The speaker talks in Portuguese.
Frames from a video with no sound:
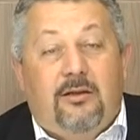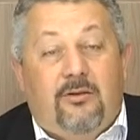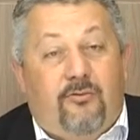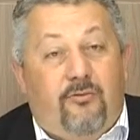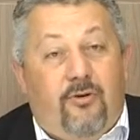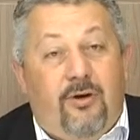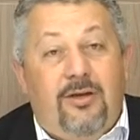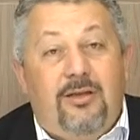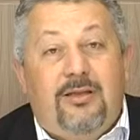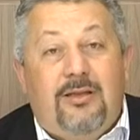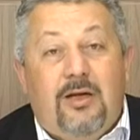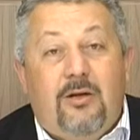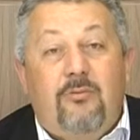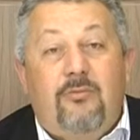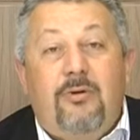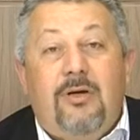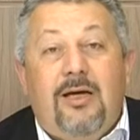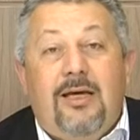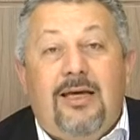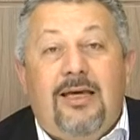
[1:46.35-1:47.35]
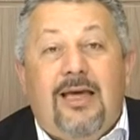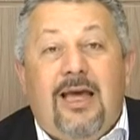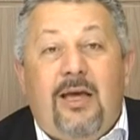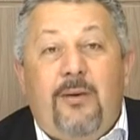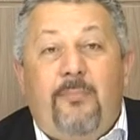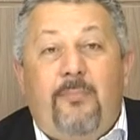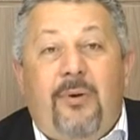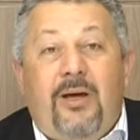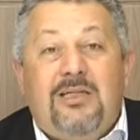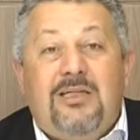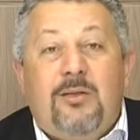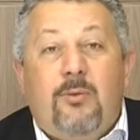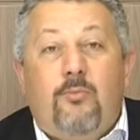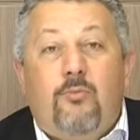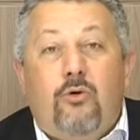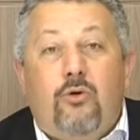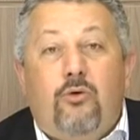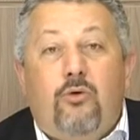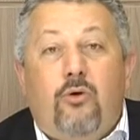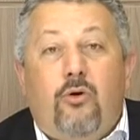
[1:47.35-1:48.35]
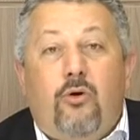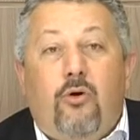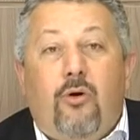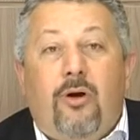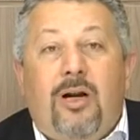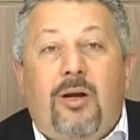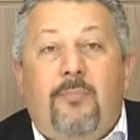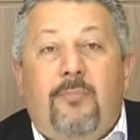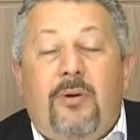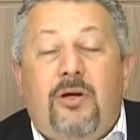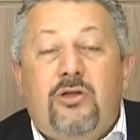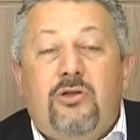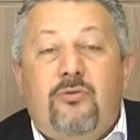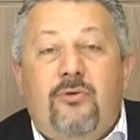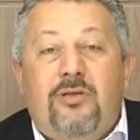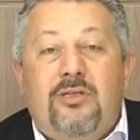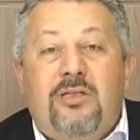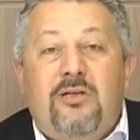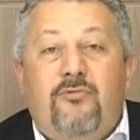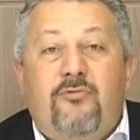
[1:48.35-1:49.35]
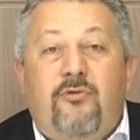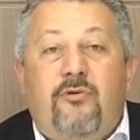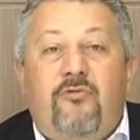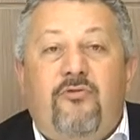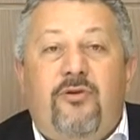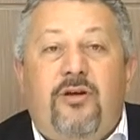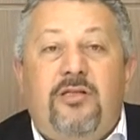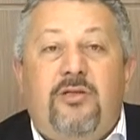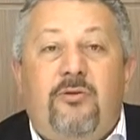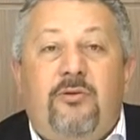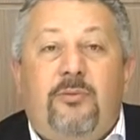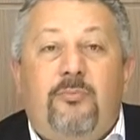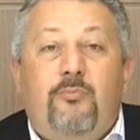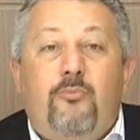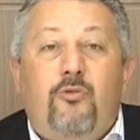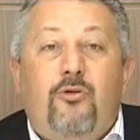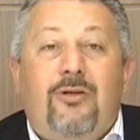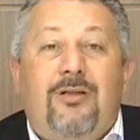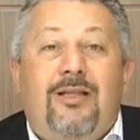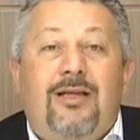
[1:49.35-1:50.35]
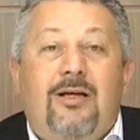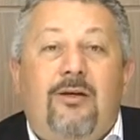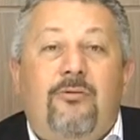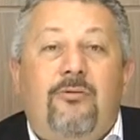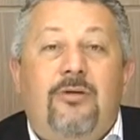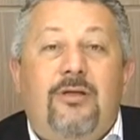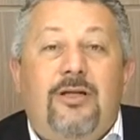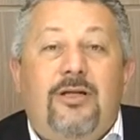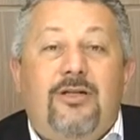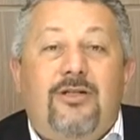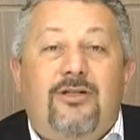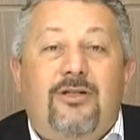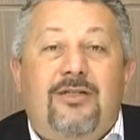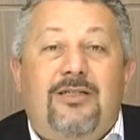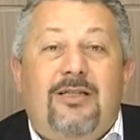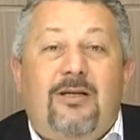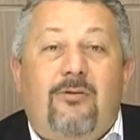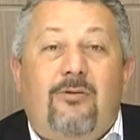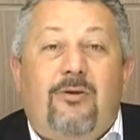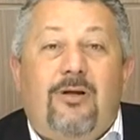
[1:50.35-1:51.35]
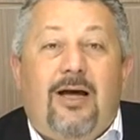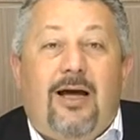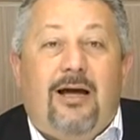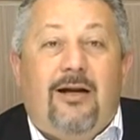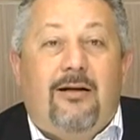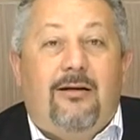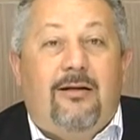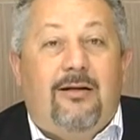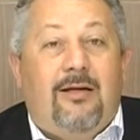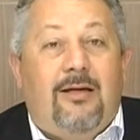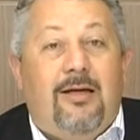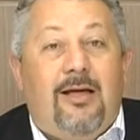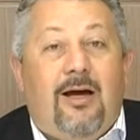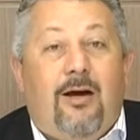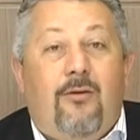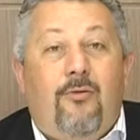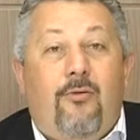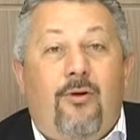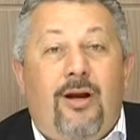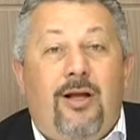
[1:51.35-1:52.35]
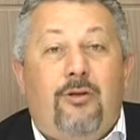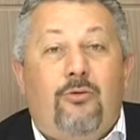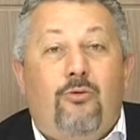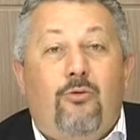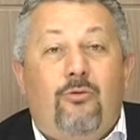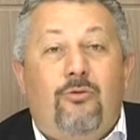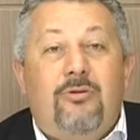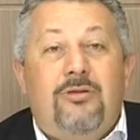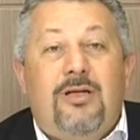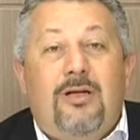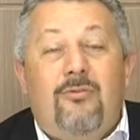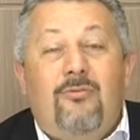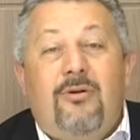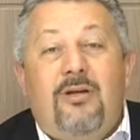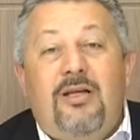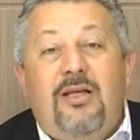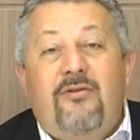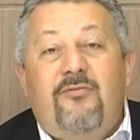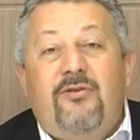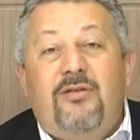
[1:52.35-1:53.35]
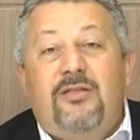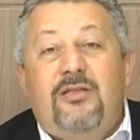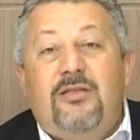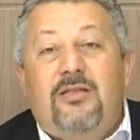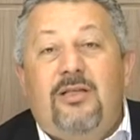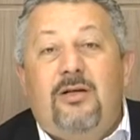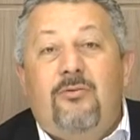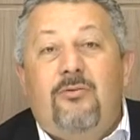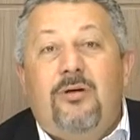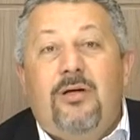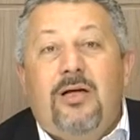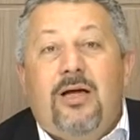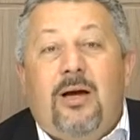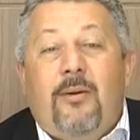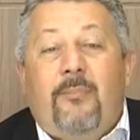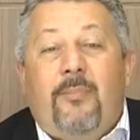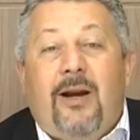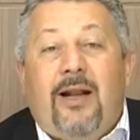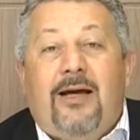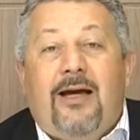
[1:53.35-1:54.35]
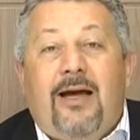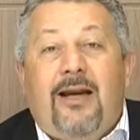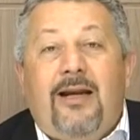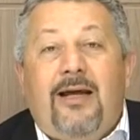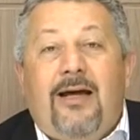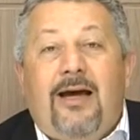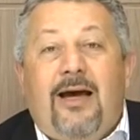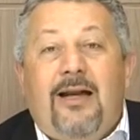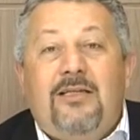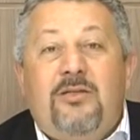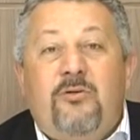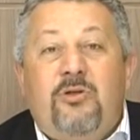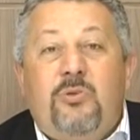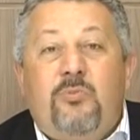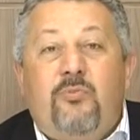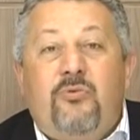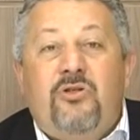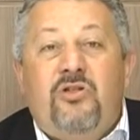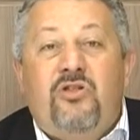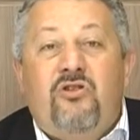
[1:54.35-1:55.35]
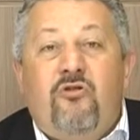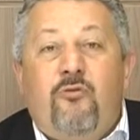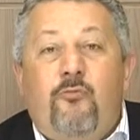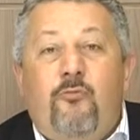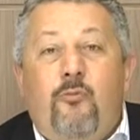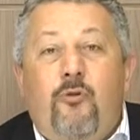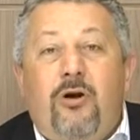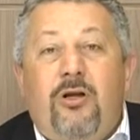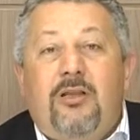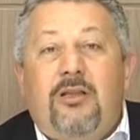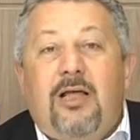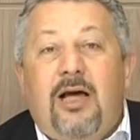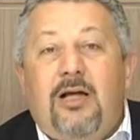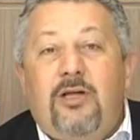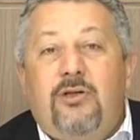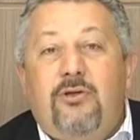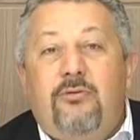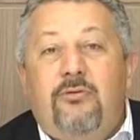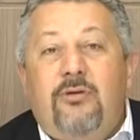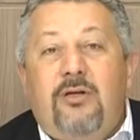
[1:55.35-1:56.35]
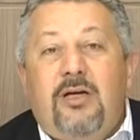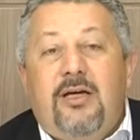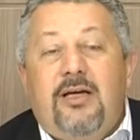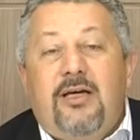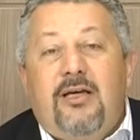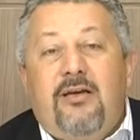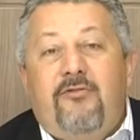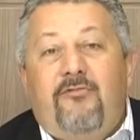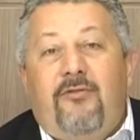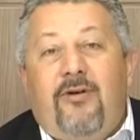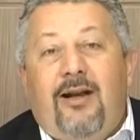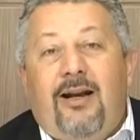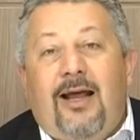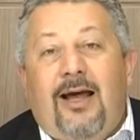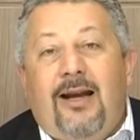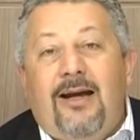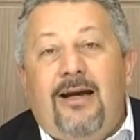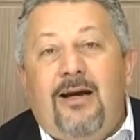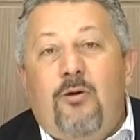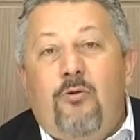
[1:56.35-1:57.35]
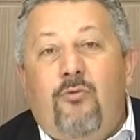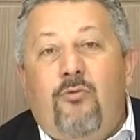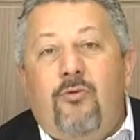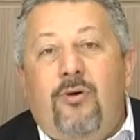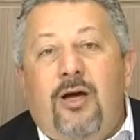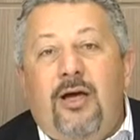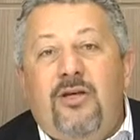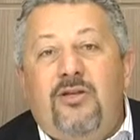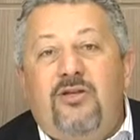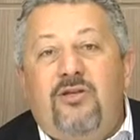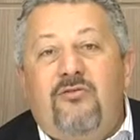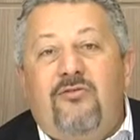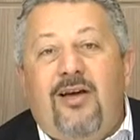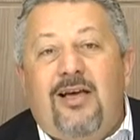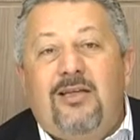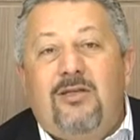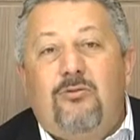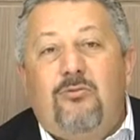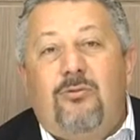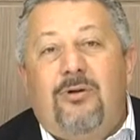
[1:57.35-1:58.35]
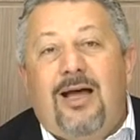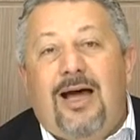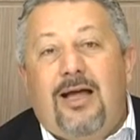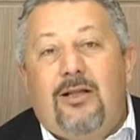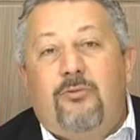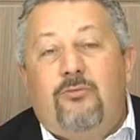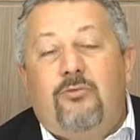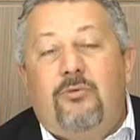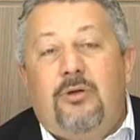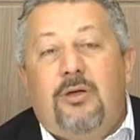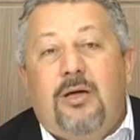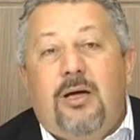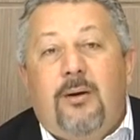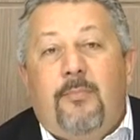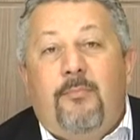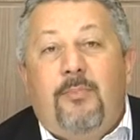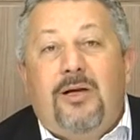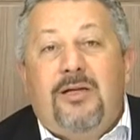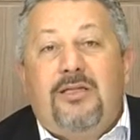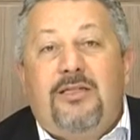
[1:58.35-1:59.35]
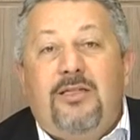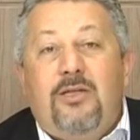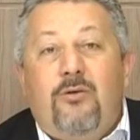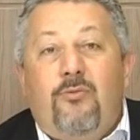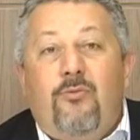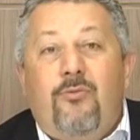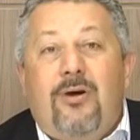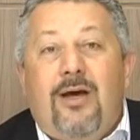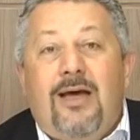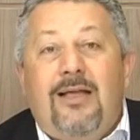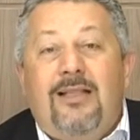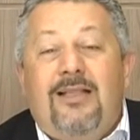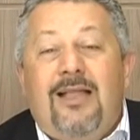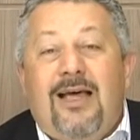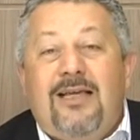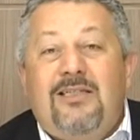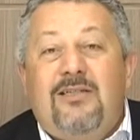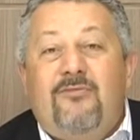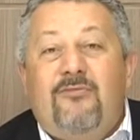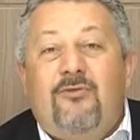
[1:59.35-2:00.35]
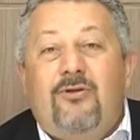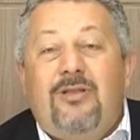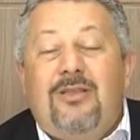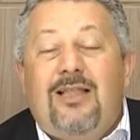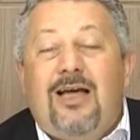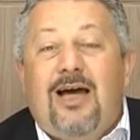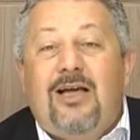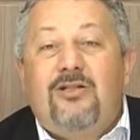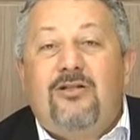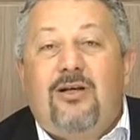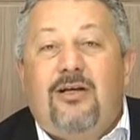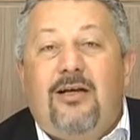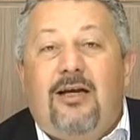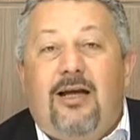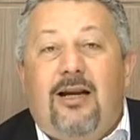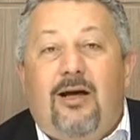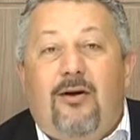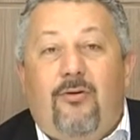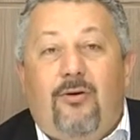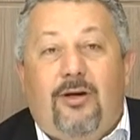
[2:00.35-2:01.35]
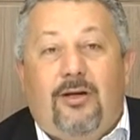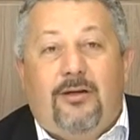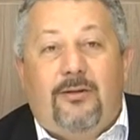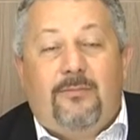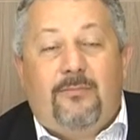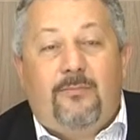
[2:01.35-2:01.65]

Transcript: Foi então que a empresa Motorola passou a desenvolver seu modelo de celular e agora todos eram livres então para carregar seu dispositivo portátil e falar não com quem estivesse do lado, mas sim com quem desse vontade naquela hora.